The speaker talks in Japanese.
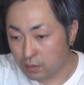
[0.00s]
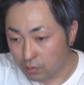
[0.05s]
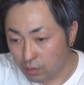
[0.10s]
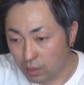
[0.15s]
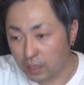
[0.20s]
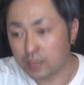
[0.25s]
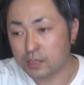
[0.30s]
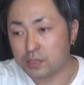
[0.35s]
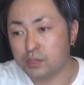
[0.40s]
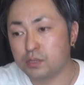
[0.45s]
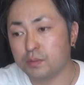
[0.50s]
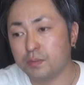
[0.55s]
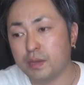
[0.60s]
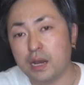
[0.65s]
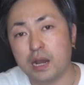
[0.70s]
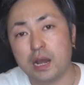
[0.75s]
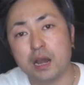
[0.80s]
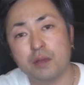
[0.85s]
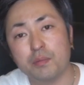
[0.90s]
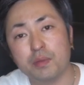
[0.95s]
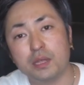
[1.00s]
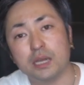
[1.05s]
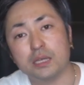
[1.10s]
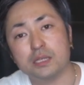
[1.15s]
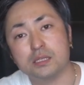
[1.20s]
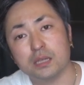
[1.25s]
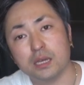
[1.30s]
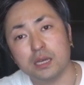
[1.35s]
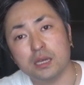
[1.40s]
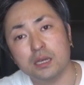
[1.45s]
は勧められるみたいで
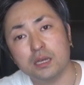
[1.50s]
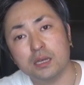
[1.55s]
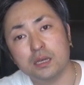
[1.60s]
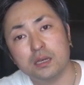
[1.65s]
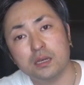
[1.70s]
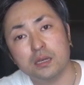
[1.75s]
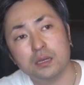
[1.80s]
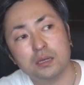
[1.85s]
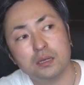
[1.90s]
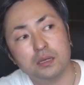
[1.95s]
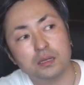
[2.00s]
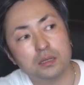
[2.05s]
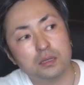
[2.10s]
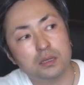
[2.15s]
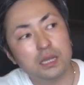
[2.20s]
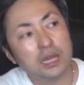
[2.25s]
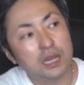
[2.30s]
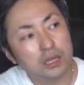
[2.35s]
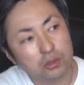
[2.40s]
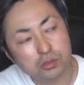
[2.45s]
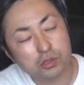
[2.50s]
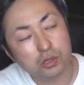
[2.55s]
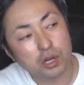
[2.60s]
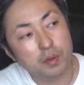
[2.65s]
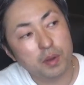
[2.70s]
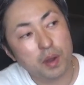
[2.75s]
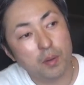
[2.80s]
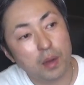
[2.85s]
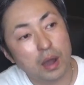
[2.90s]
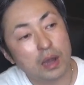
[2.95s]
すね。だけどそ
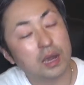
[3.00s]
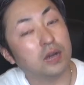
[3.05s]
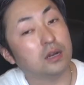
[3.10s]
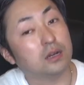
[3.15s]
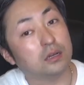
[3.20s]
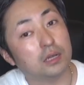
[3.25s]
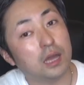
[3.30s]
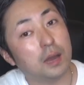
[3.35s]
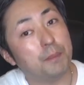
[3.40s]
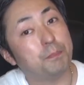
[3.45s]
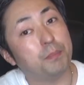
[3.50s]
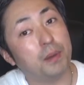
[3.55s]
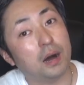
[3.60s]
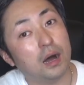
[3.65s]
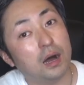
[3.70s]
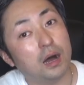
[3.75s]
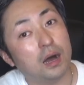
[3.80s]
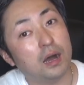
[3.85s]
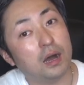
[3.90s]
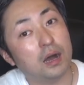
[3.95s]
れは分かる、やっぱ